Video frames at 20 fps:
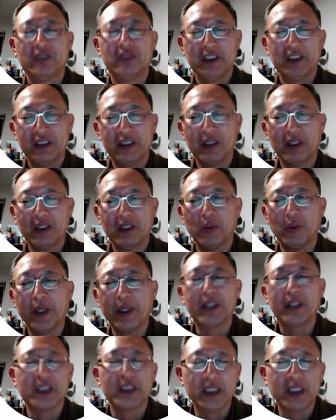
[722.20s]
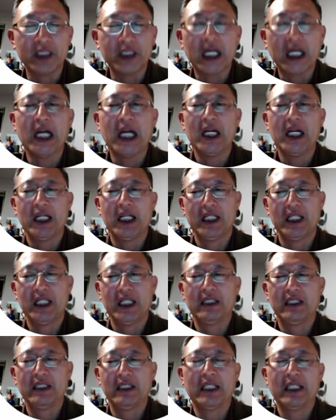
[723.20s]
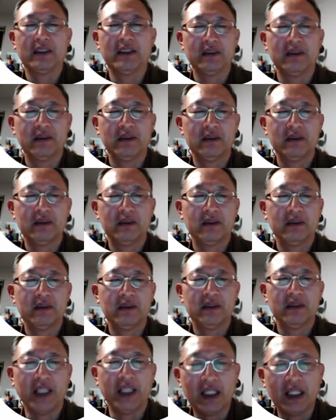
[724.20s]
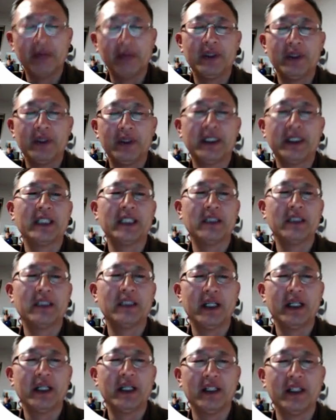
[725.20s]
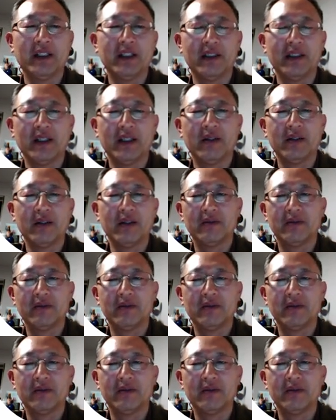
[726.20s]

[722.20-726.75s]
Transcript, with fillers: 이제 왜 그러냐라는 대답을 찾아봐야 되는데요.